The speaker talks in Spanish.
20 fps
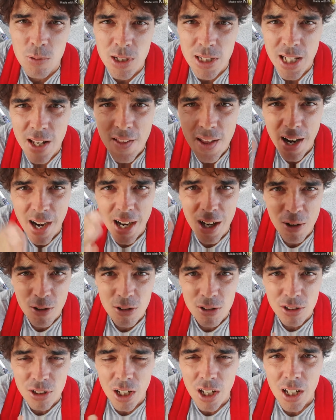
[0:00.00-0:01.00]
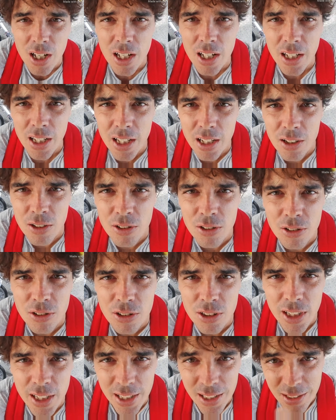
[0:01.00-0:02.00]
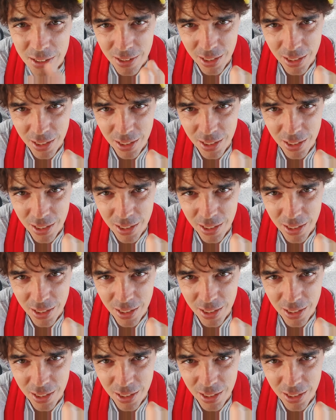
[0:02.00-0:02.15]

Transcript: serie de rangos que, nos, eh,